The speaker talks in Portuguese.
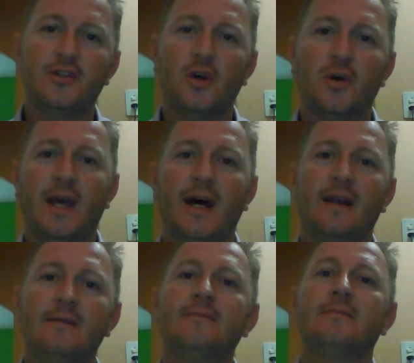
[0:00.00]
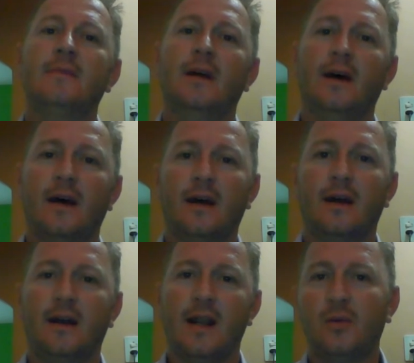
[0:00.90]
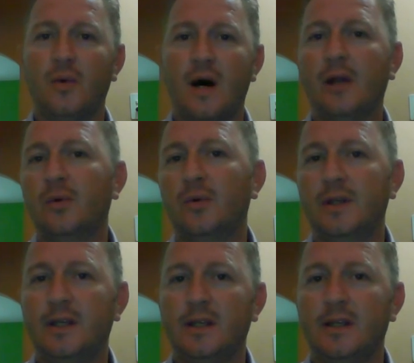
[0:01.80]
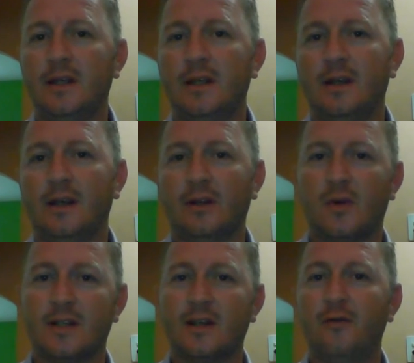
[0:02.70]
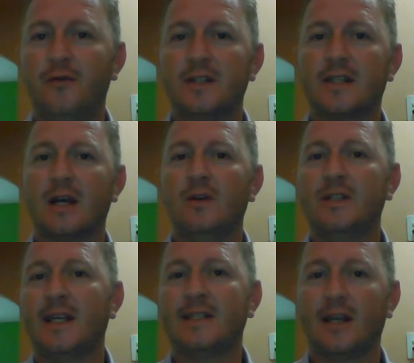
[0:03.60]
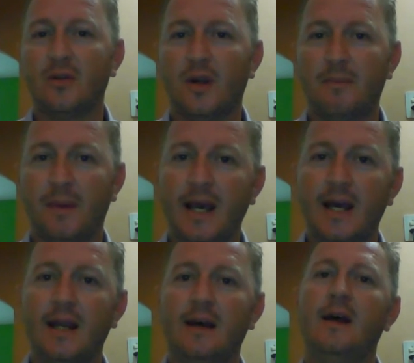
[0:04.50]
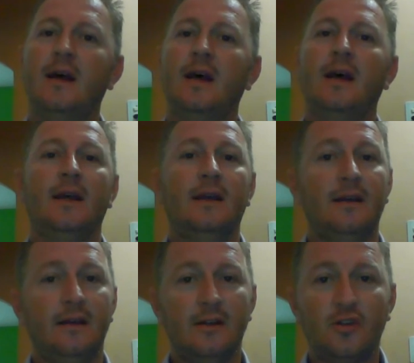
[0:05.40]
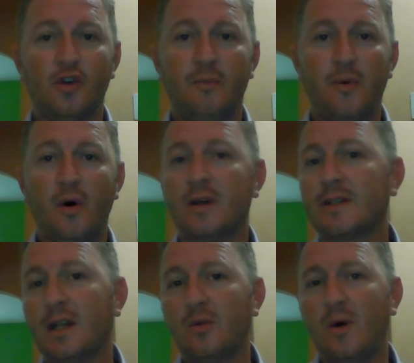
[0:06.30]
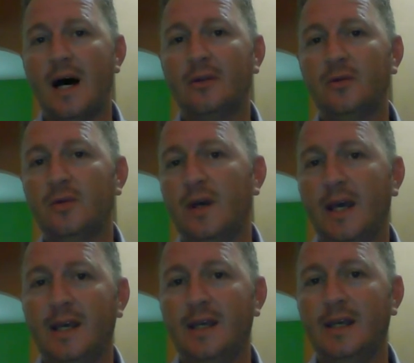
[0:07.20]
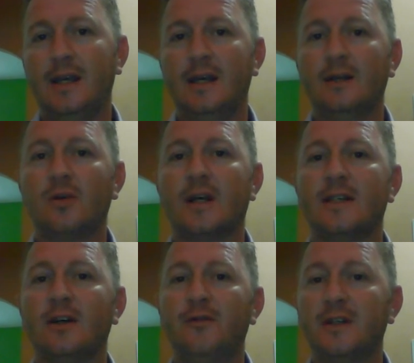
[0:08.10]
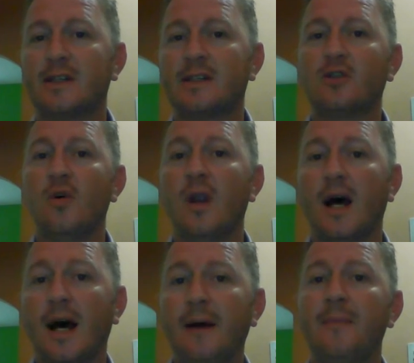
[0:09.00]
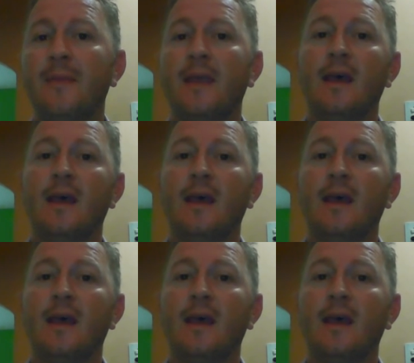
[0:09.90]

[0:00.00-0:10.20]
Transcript: Soldera, né, graduado em Educação Física com licenciatura plena e sou pós-graduado em Educação Física Escolar.